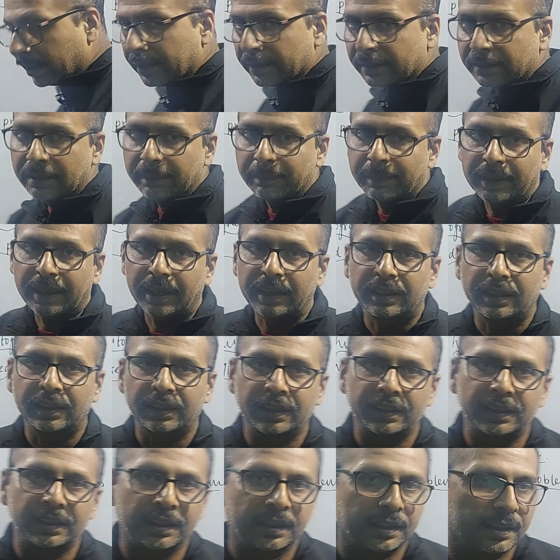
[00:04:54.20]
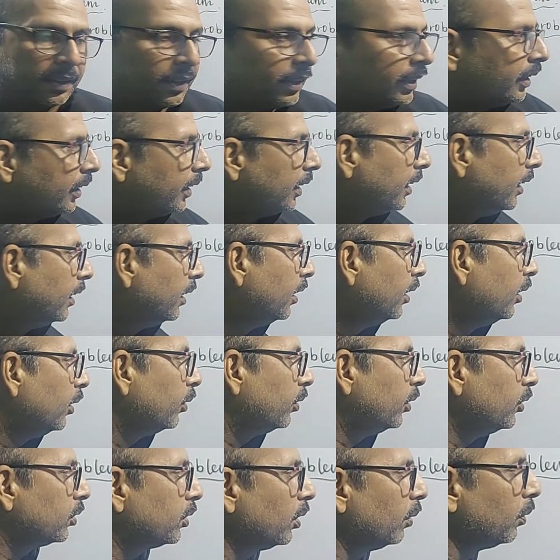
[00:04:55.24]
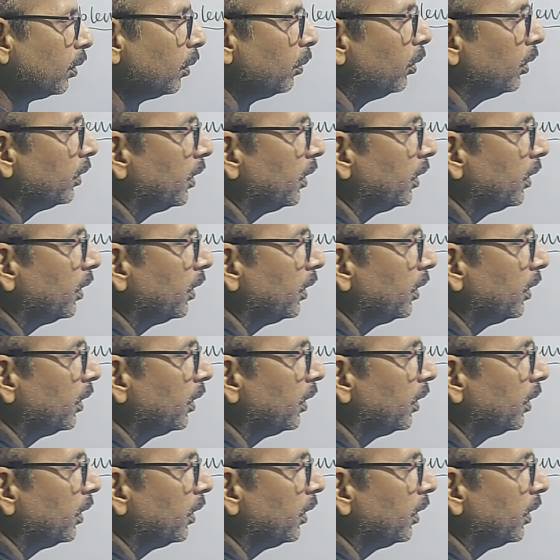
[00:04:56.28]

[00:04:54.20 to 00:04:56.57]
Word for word: इसी में कहीं ना कहीं है ठीक है तो इसको हम लोग